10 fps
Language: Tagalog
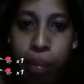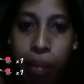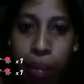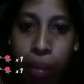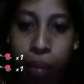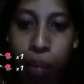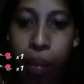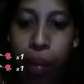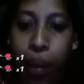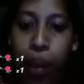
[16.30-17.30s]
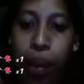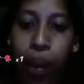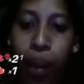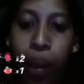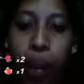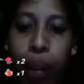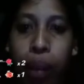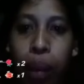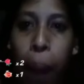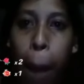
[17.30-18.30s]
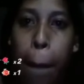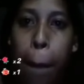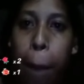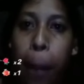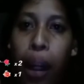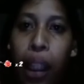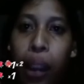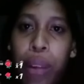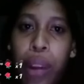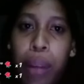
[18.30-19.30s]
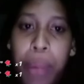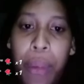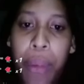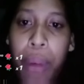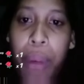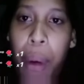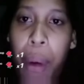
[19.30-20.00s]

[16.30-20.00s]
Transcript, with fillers: Ah, naka, pang... Pangatlo na po.